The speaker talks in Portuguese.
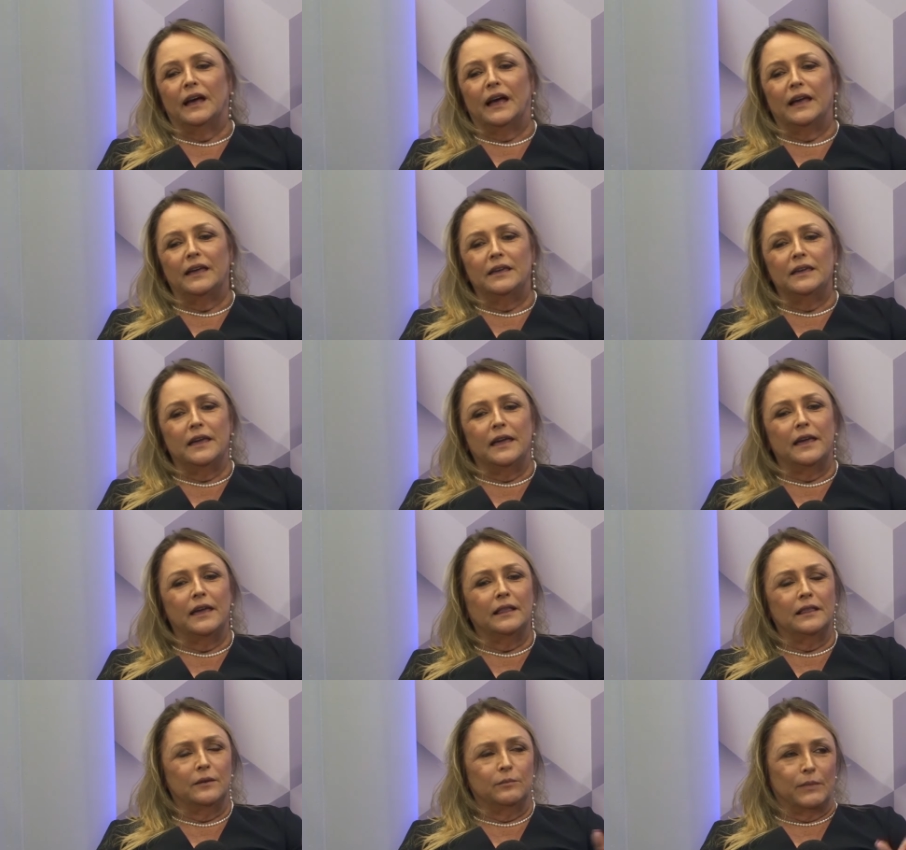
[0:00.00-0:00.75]
Aí
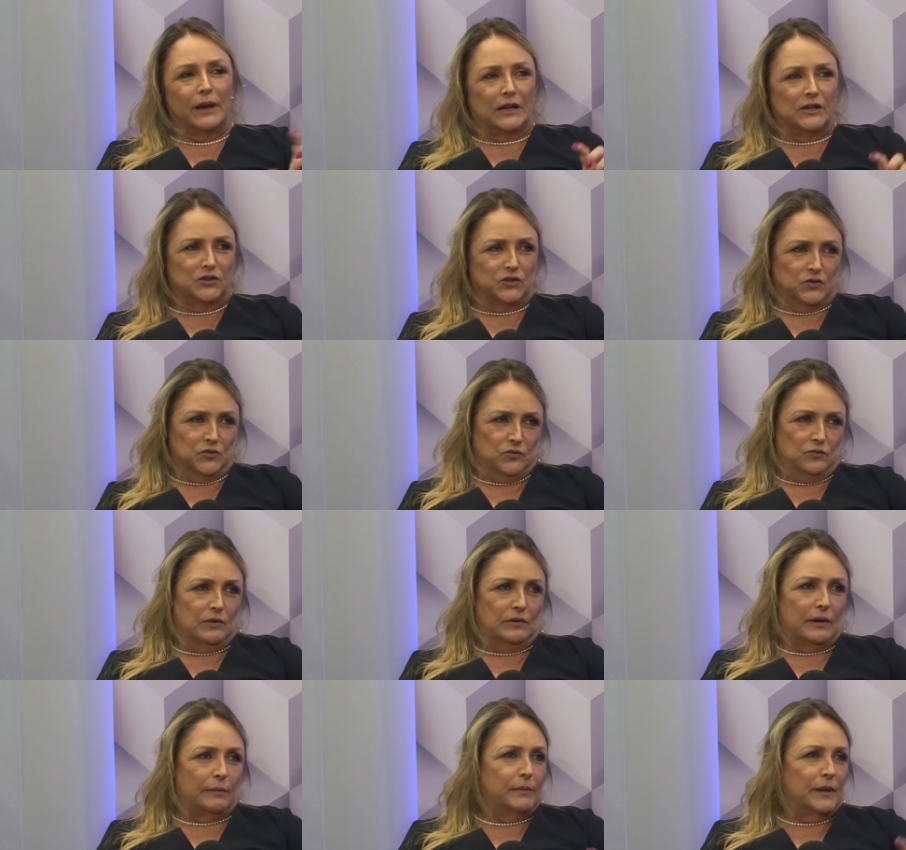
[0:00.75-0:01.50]
ele mais
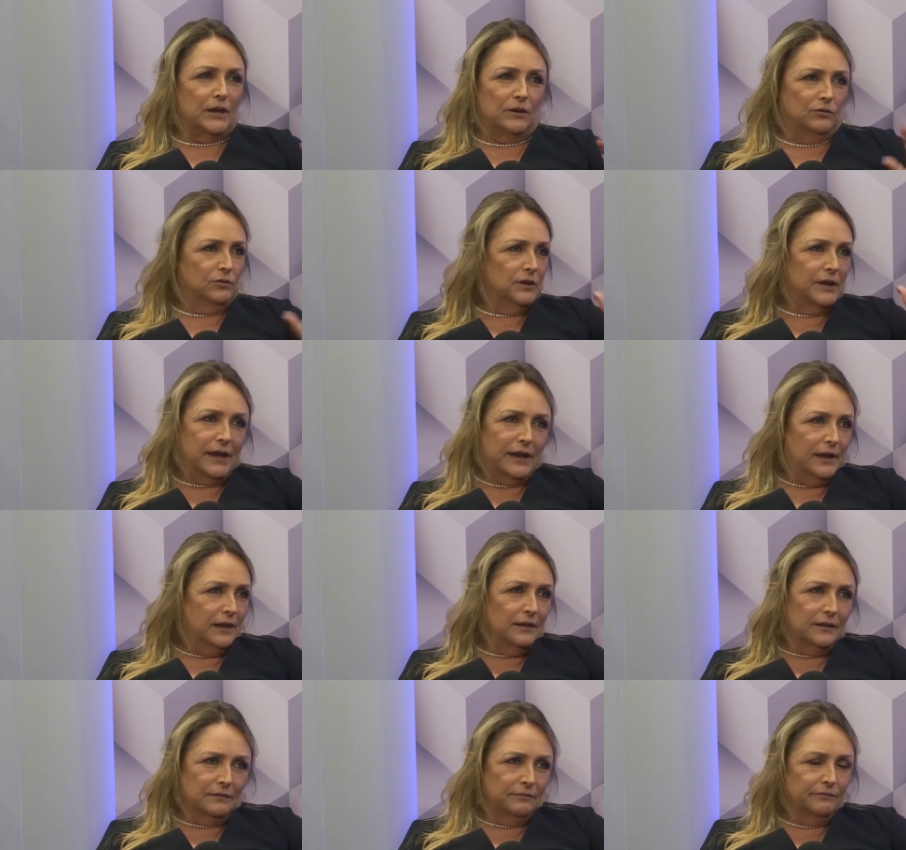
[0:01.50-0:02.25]
um amigo
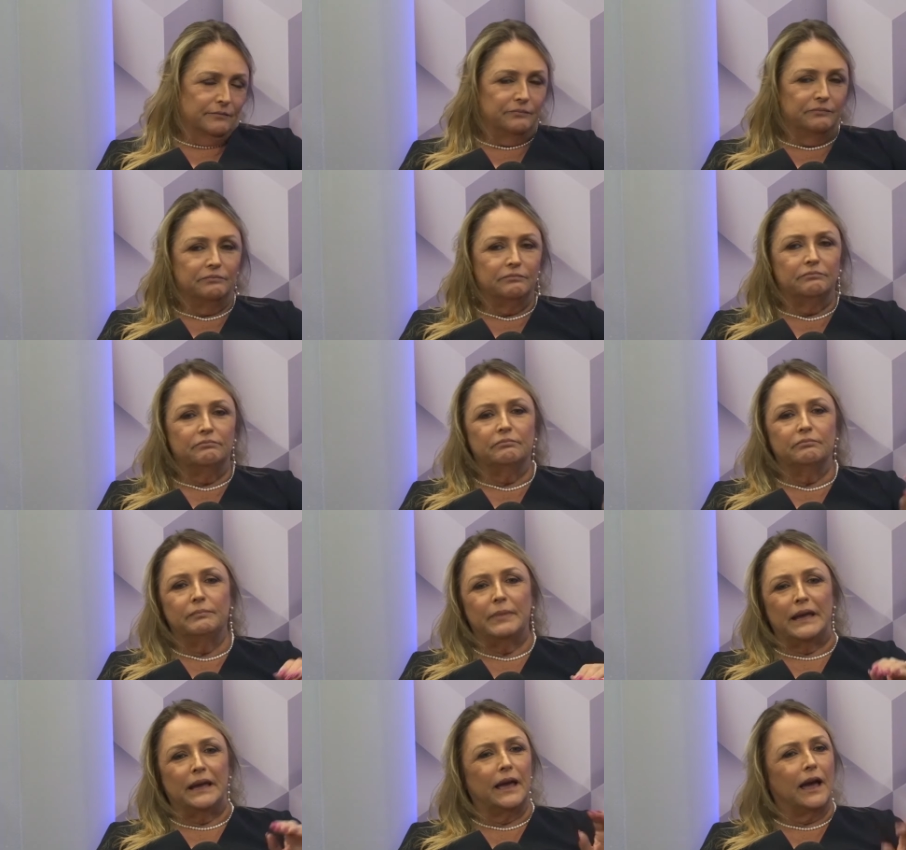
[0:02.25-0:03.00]
dele
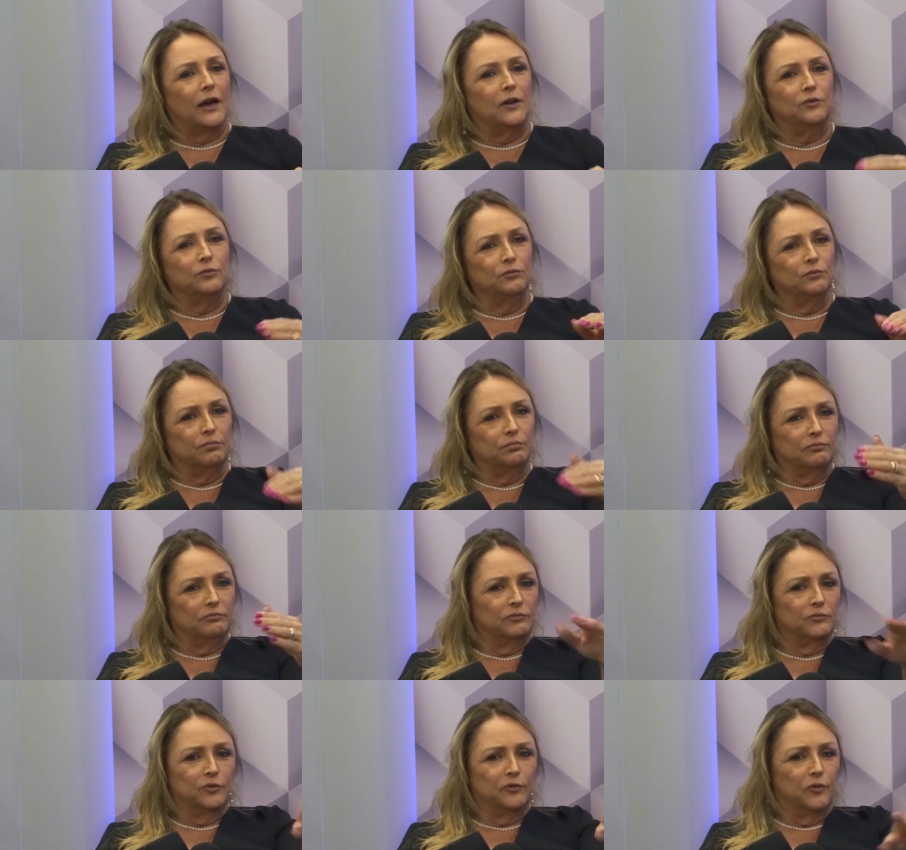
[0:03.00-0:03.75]
pegaram
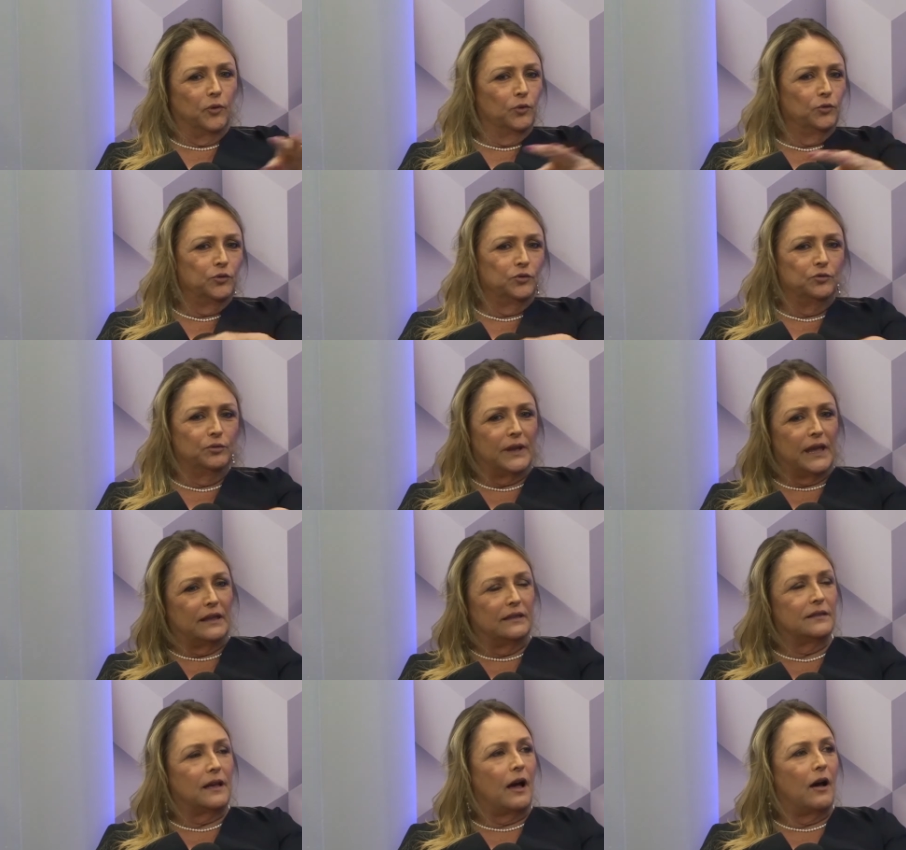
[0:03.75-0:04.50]
no fundo do
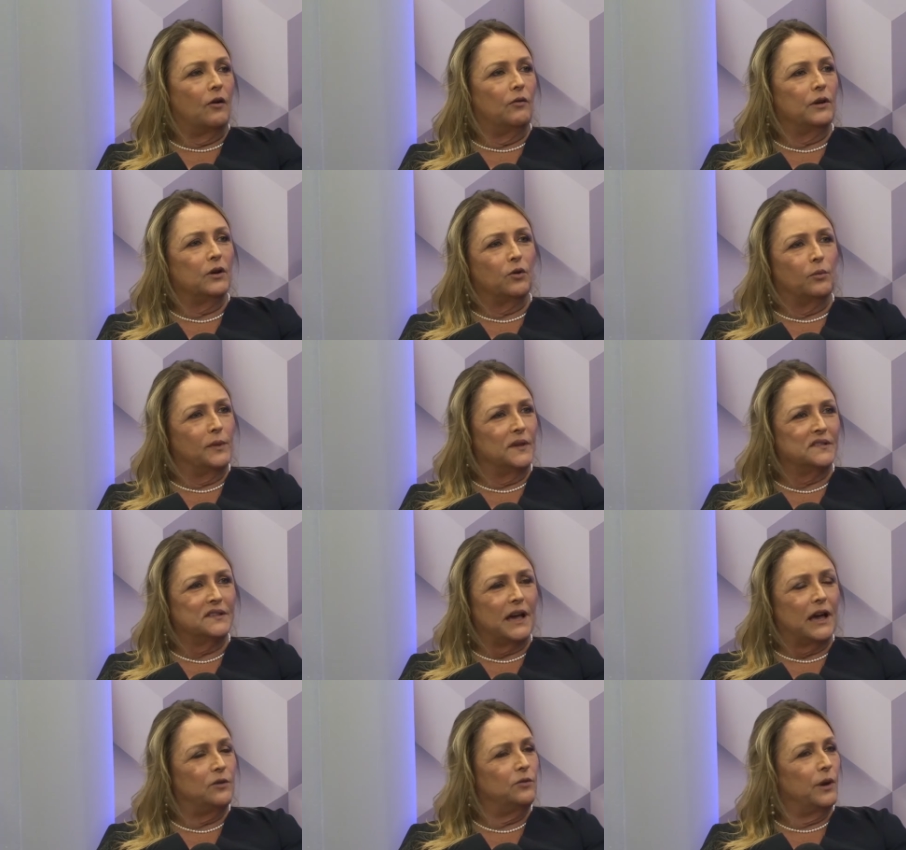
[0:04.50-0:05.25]
quintal e
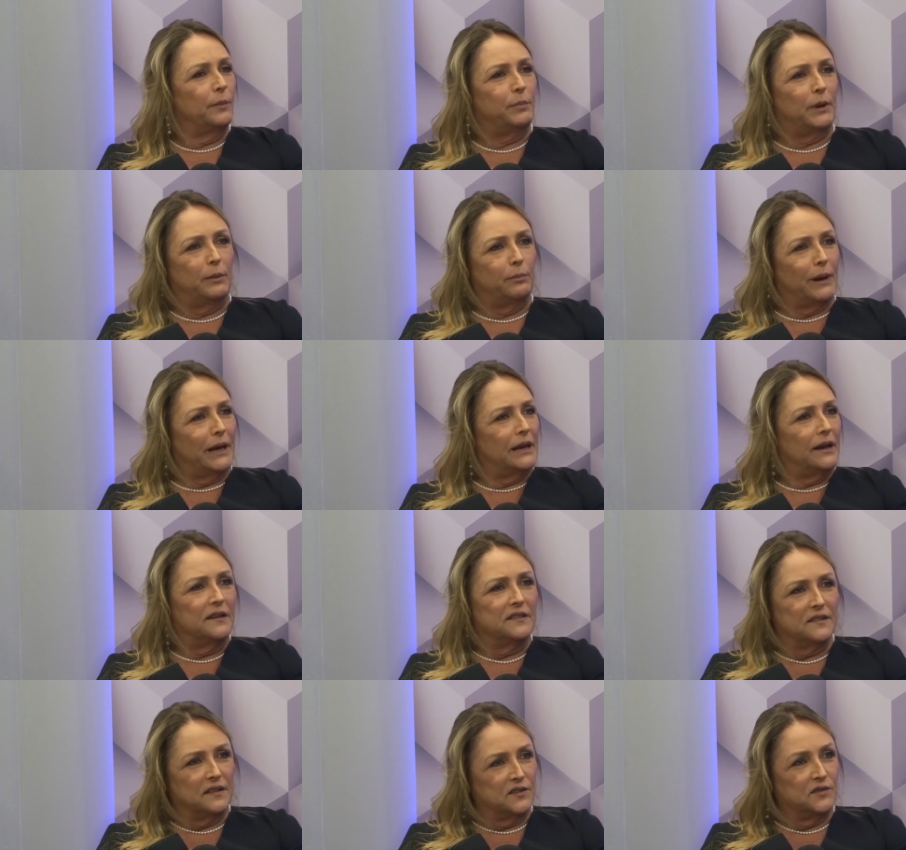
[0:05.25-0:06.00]
começaram a
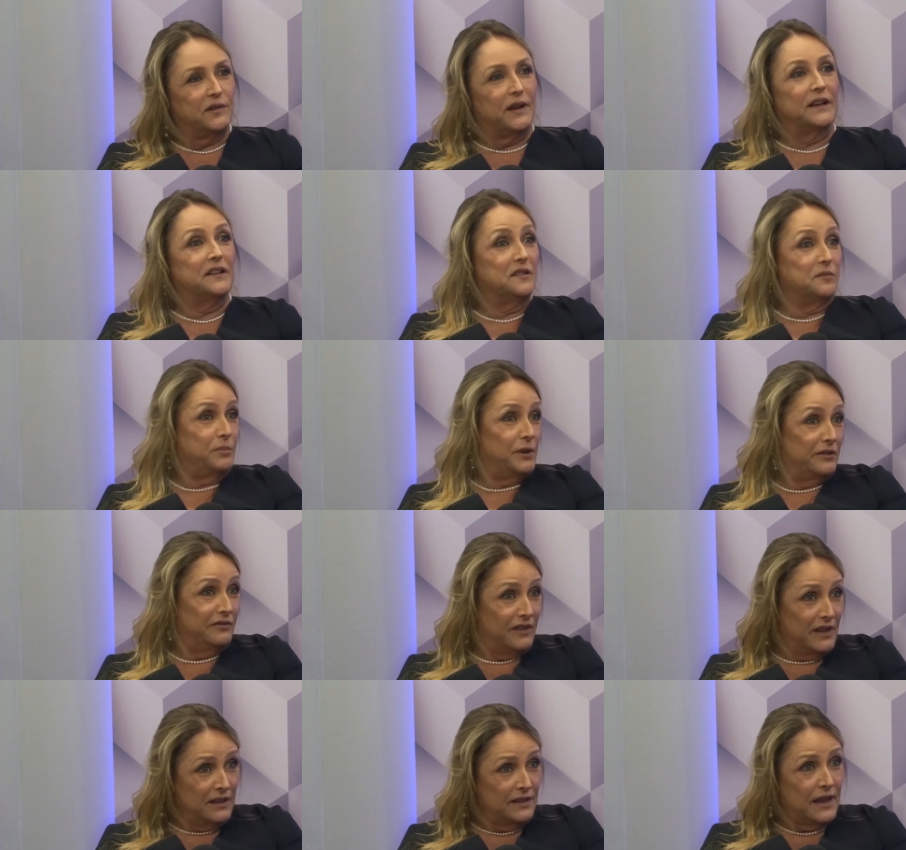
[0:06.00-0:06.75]
preparar essas facas
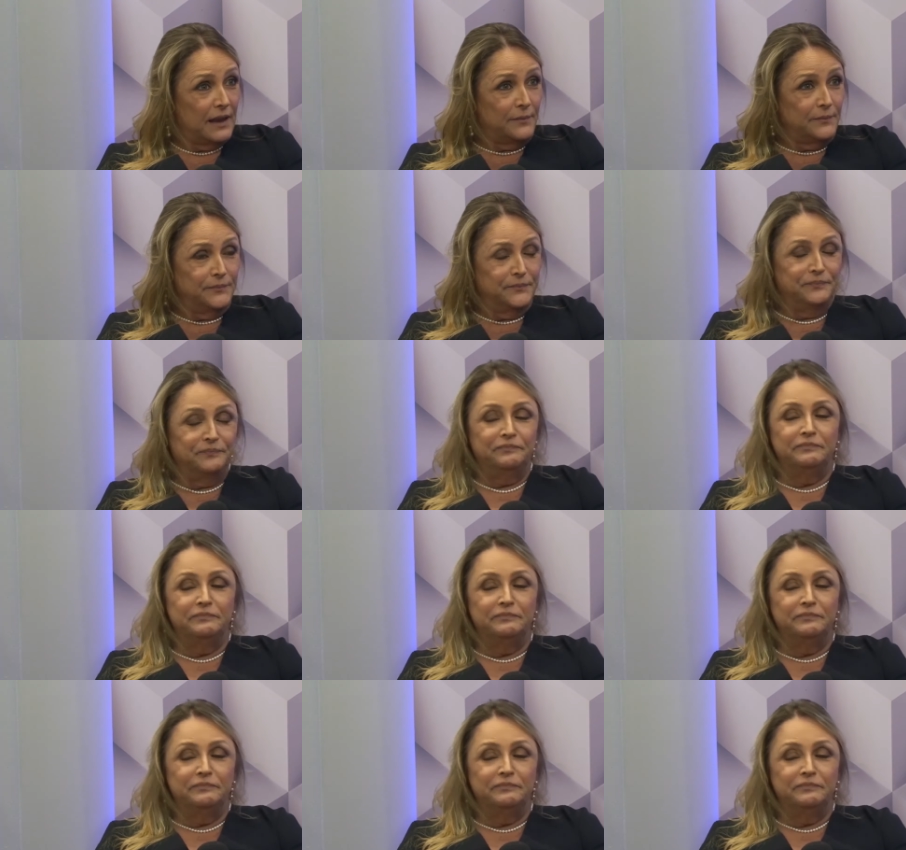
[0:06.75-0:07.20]
para vender.